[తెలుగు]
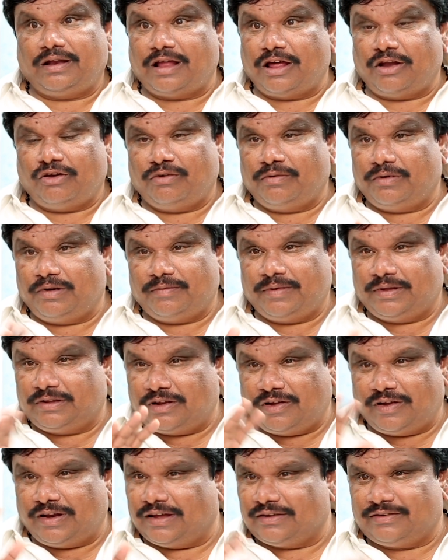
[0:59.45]
నాలో కూడా
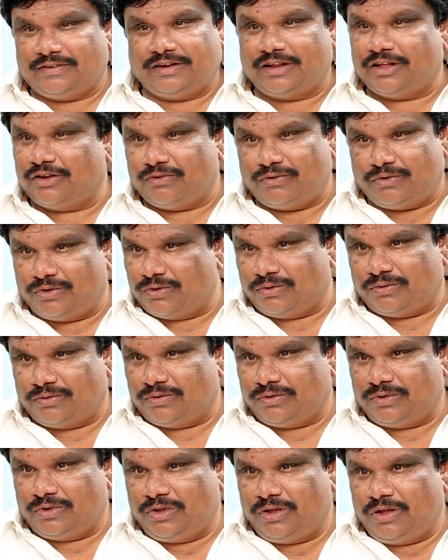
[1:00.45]
మాత్రం ఆ లక్షణాలు ఉండవు
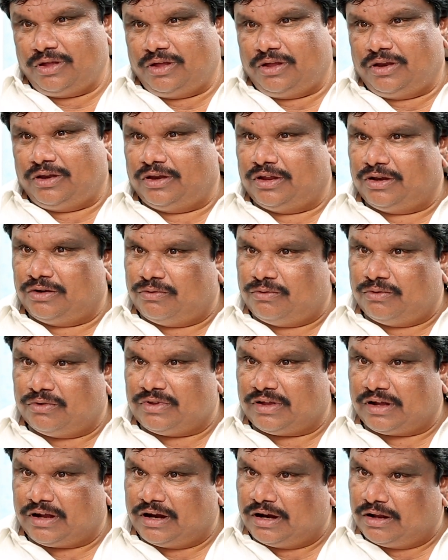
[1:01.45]
నేను
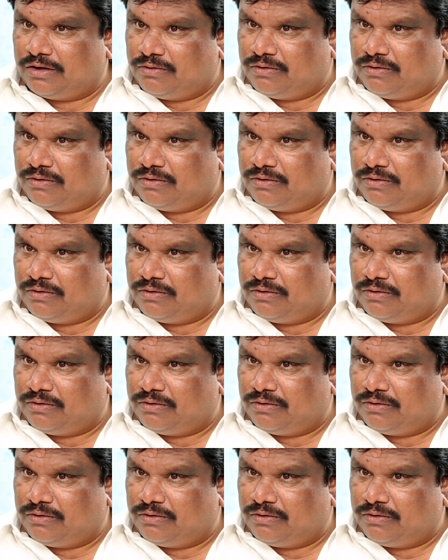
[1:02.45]
కూర్చకాడ